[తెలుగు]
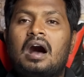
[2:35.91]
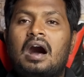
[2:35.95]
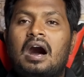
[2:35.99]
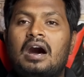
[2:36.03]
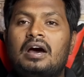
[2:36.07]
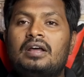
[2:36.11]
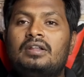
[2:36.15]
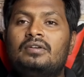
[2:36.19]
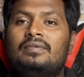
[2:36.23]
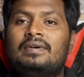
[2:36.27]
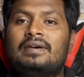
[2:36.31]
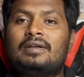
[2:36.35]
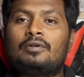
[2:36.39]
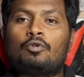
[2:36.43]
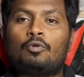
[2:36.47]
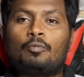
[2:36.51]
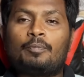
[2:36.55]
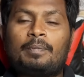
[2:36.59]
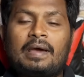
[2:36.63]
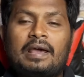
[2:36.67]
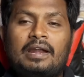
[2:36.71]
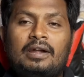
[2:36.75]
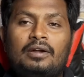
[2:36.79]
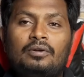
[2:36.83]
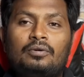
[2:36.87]
ఆరు వేల
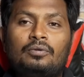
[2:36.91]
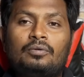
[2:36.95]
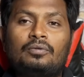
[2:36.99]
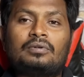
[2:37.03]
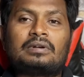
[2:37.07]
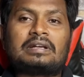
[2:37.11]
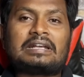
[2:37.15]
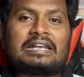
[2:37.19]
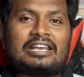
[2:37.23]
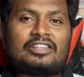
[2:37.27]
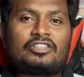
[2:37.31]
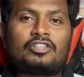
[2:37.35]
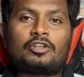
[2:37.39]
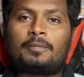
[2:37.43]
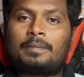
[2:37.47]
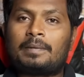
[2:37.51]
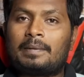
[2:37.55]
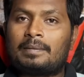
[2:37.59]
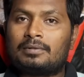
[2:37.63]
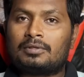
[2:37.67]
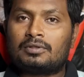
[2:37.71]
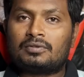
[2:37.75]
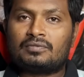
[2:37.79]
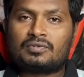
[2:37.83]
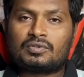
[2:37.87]
రూపాయలను కేంద్ర
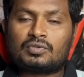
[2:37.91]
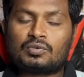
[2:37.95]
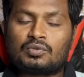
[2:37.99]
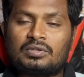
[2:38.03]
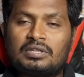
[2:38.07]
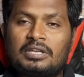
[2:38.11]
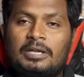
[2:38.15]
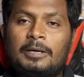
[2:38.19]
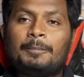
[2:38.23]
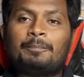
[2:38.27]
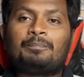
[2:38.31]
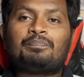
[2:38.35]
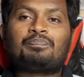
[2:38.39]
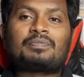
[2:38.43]
ప్రభుత్వం ఇస్తుంది